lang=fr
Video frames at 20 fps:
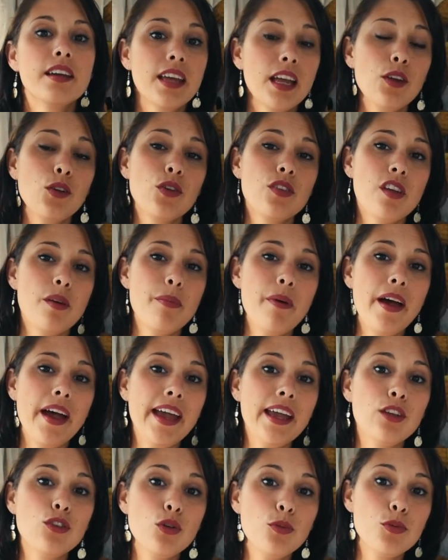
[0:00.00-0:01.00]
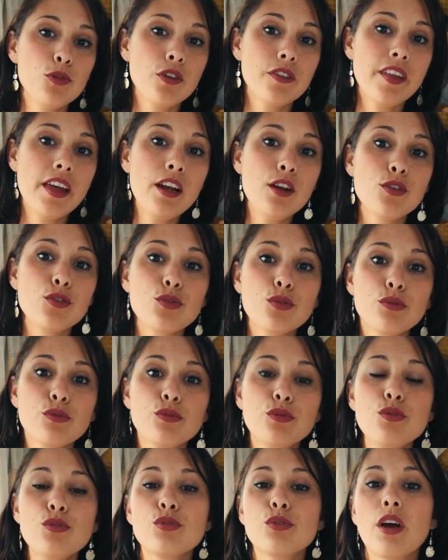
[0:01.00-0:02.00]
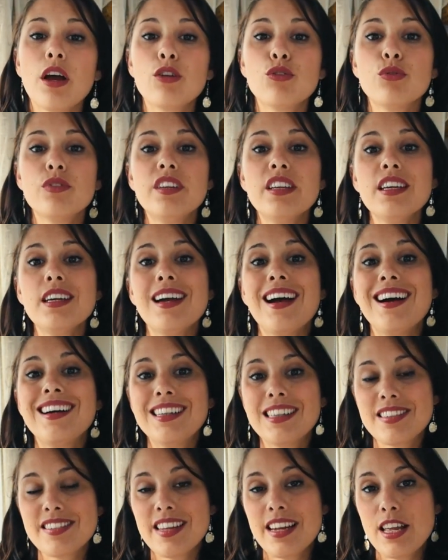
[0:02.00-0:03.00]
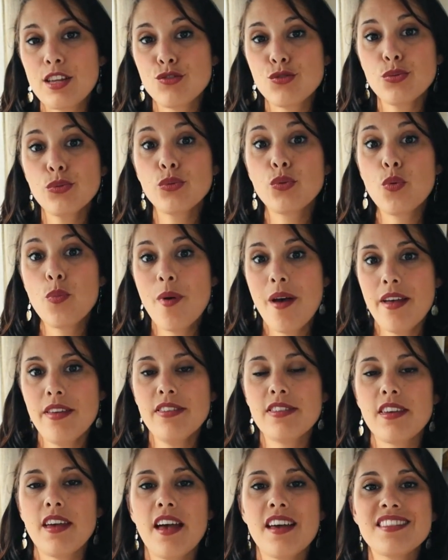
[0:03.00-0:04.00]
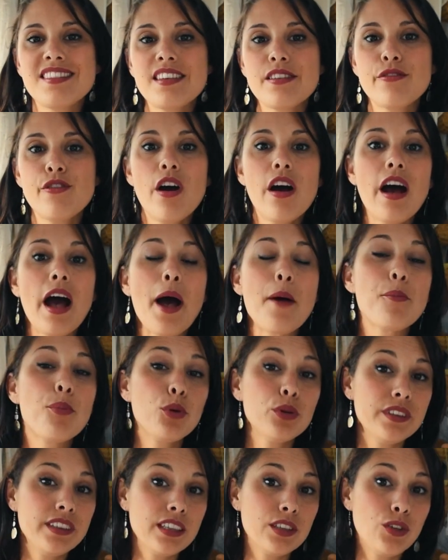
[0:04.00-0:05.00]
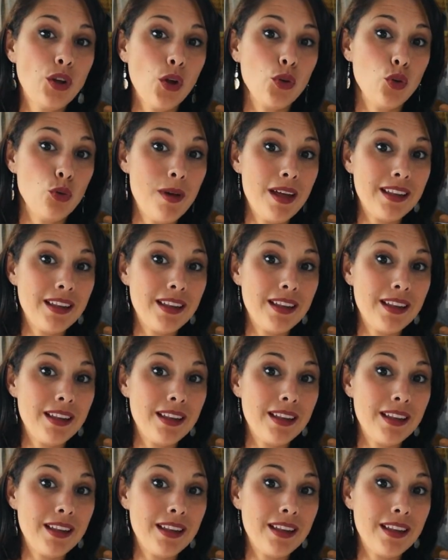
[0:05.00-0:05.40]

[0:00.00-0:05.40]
Quelques appareils optionnels sont venus se rajouter à l'installation de base, à savoir un protecteur de